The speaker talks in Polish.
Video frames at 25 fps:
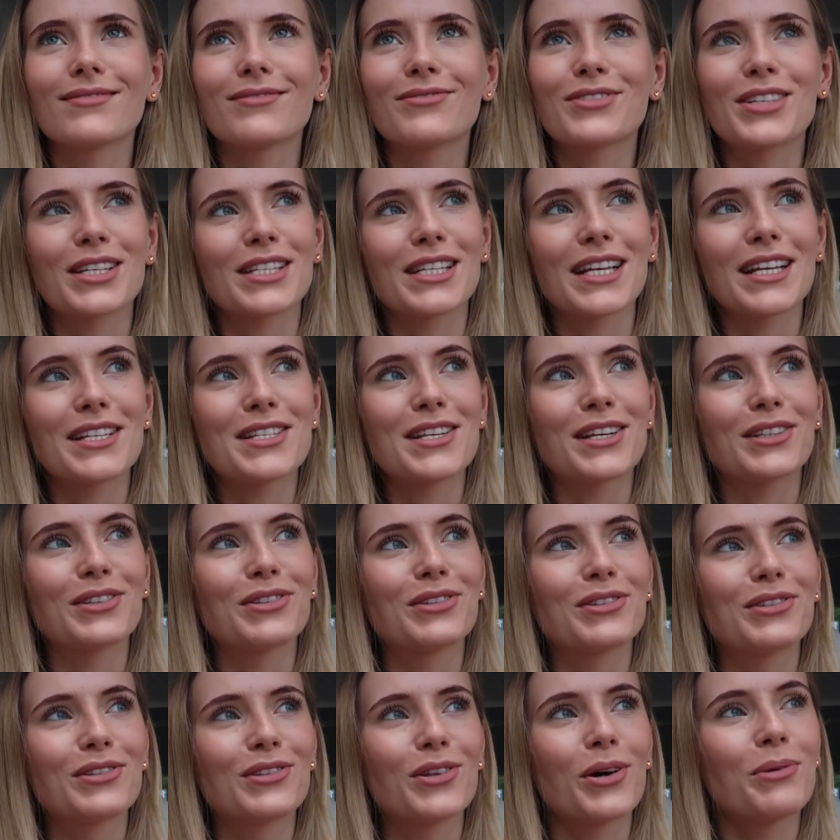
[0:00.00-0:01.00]
w zasadzie
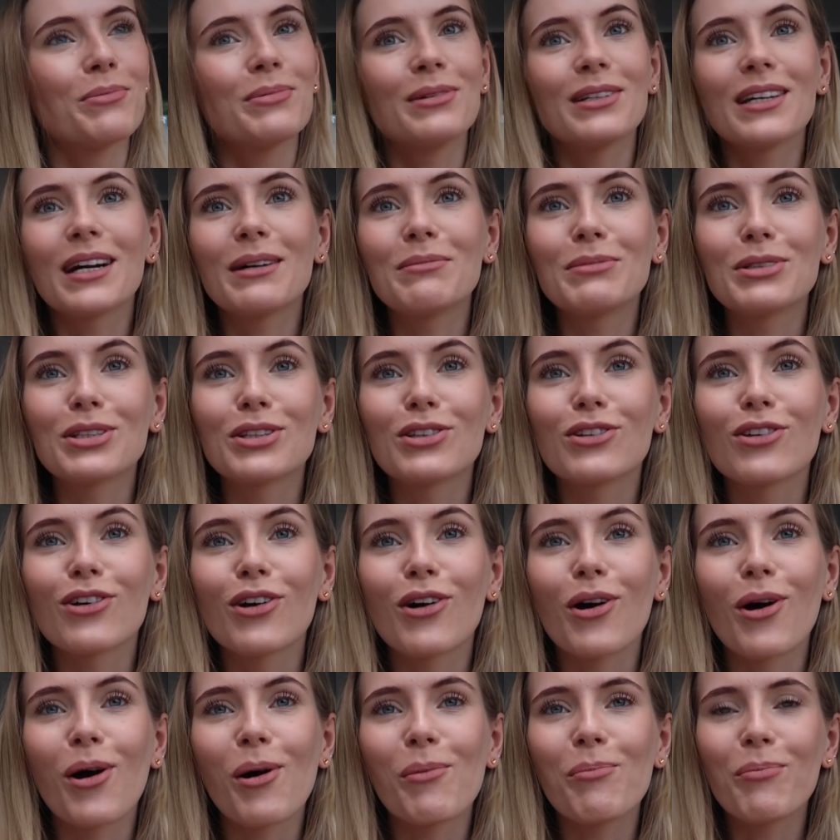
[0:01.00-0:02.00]
dobijamy
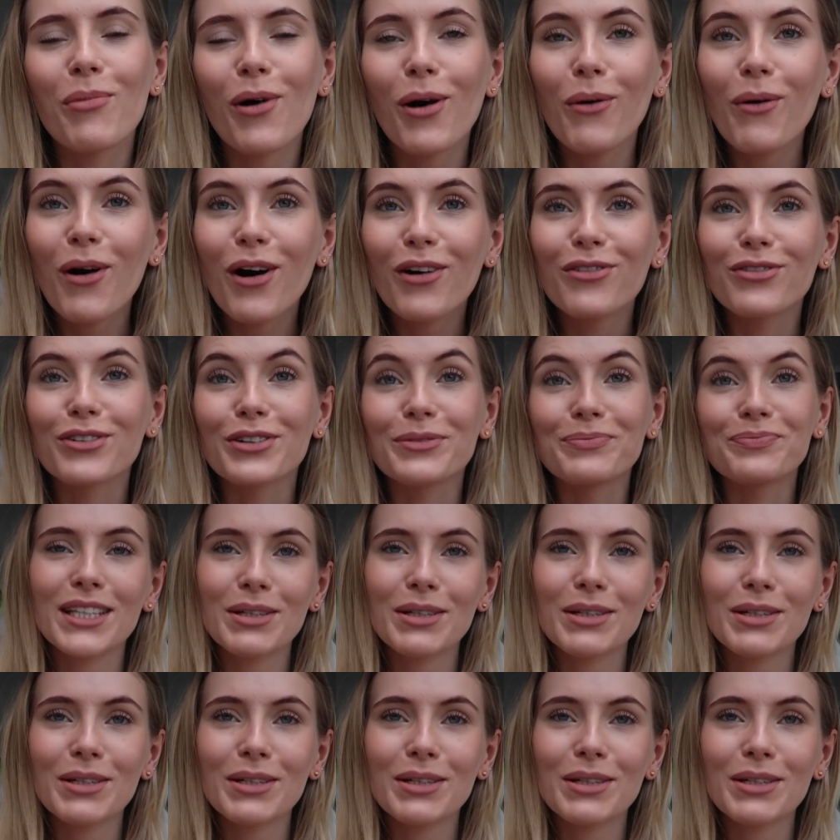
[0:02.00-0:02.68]
do połowy.